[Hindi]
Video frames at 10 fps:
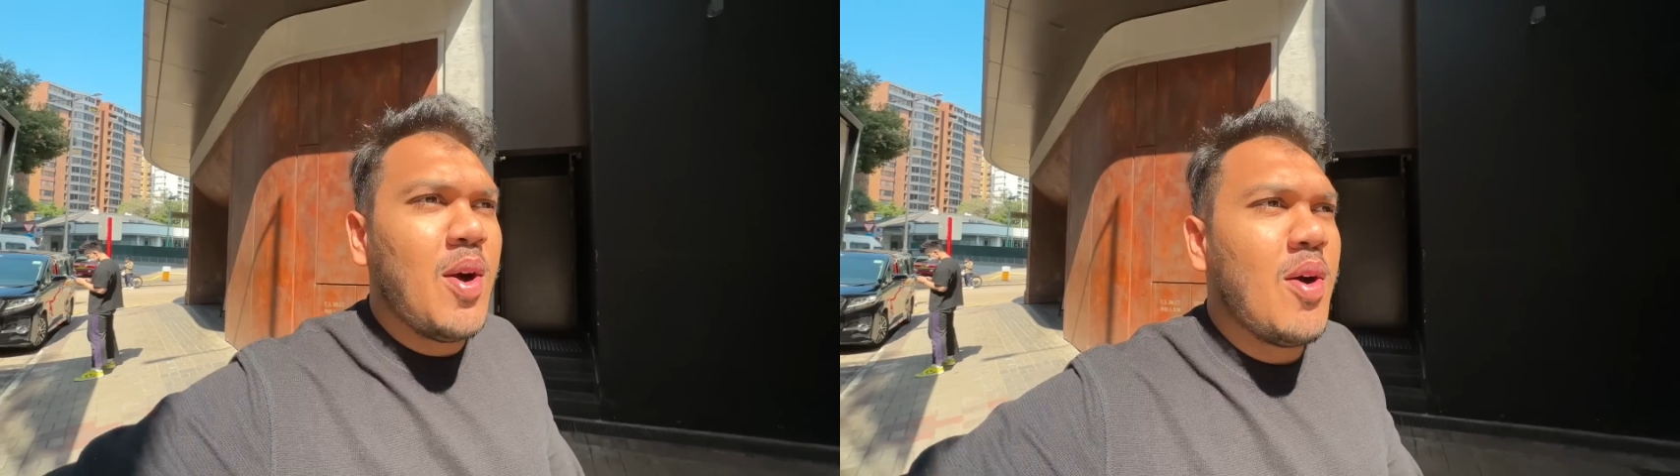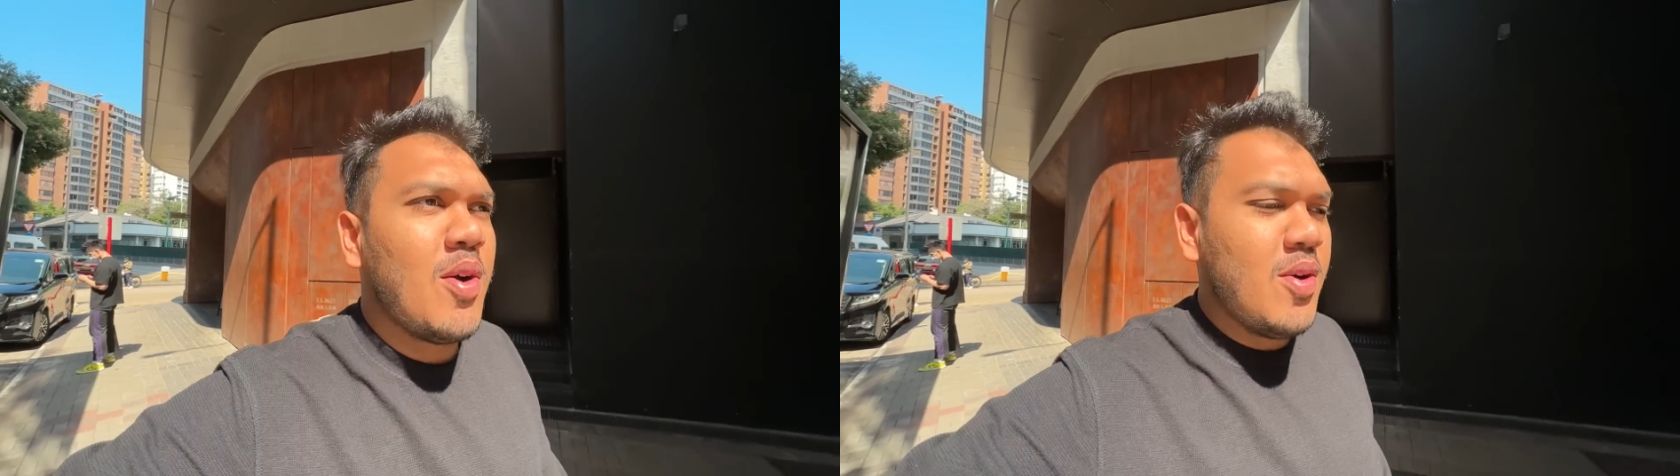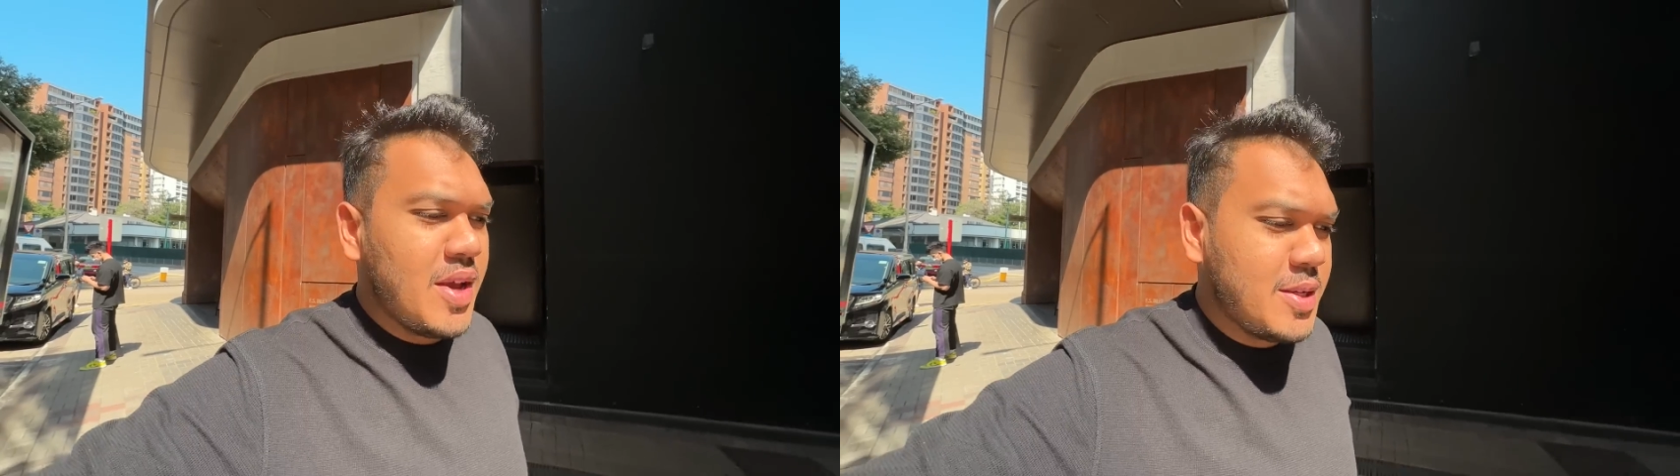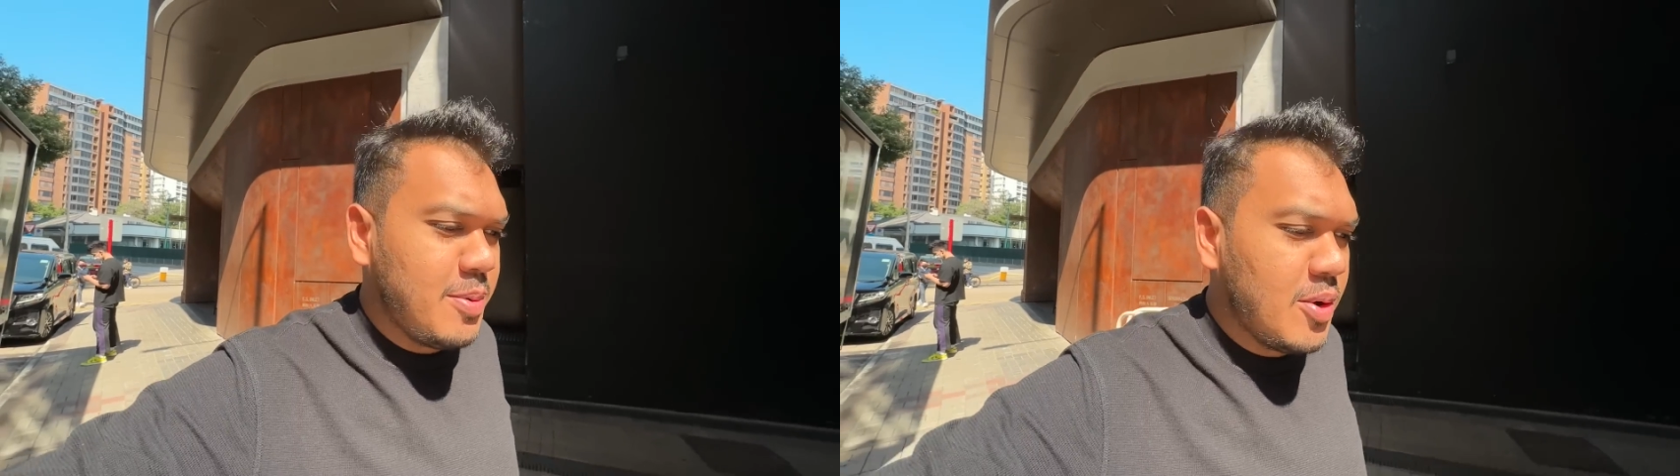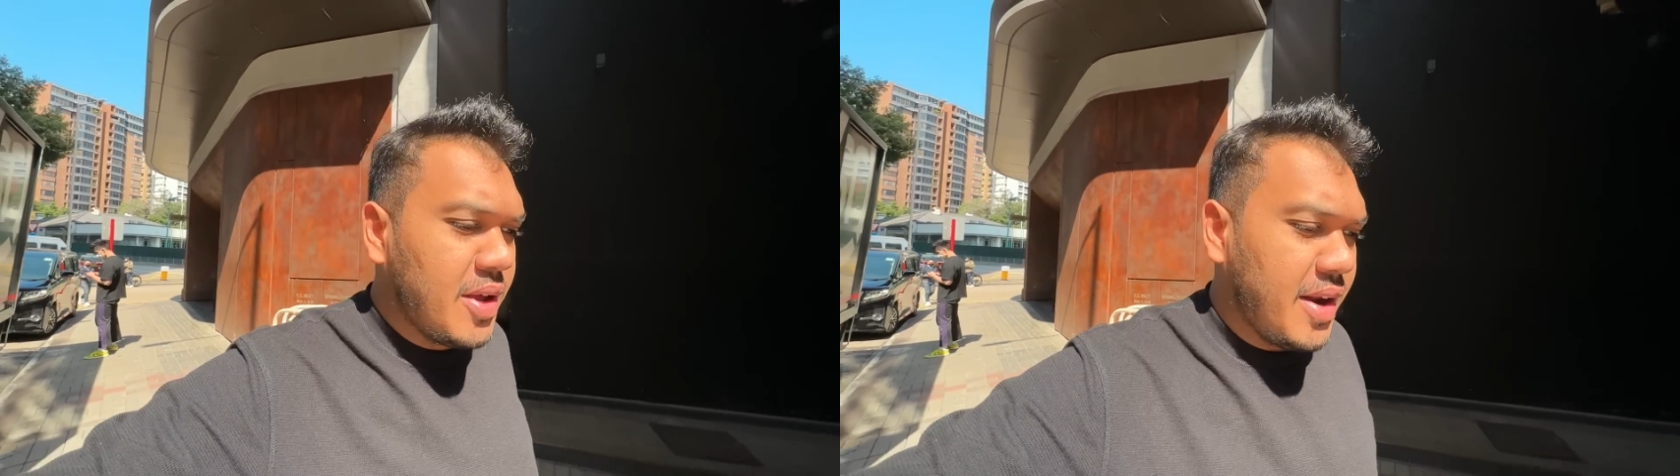हांगकॉन्ग
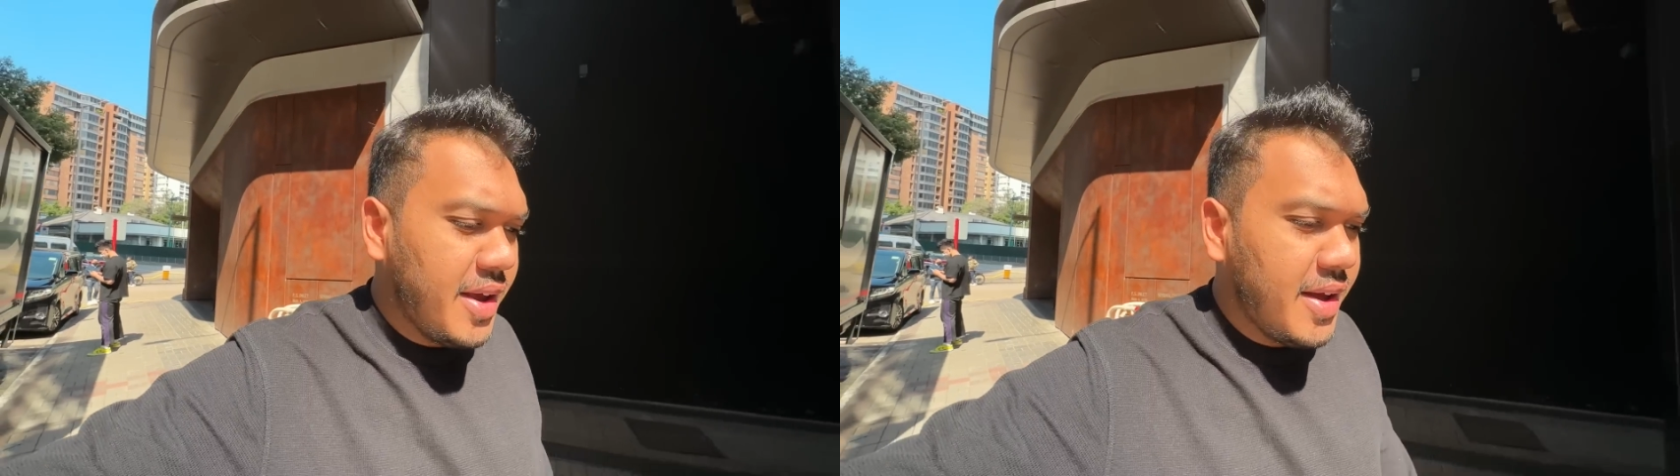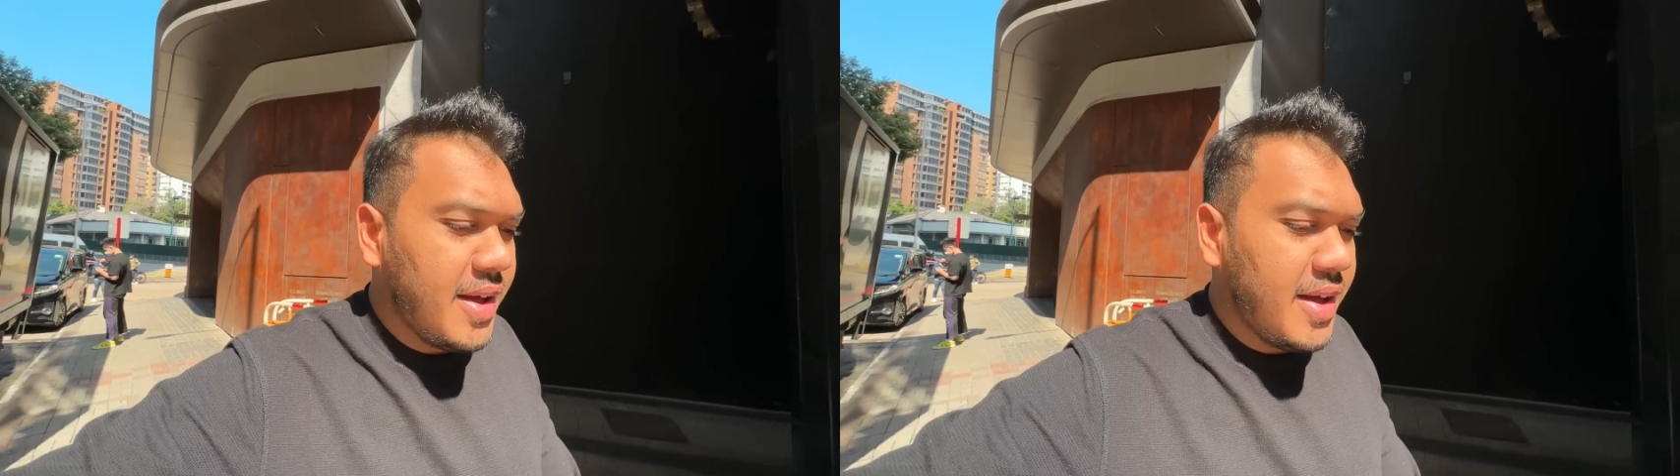एक्सप्लोर करने का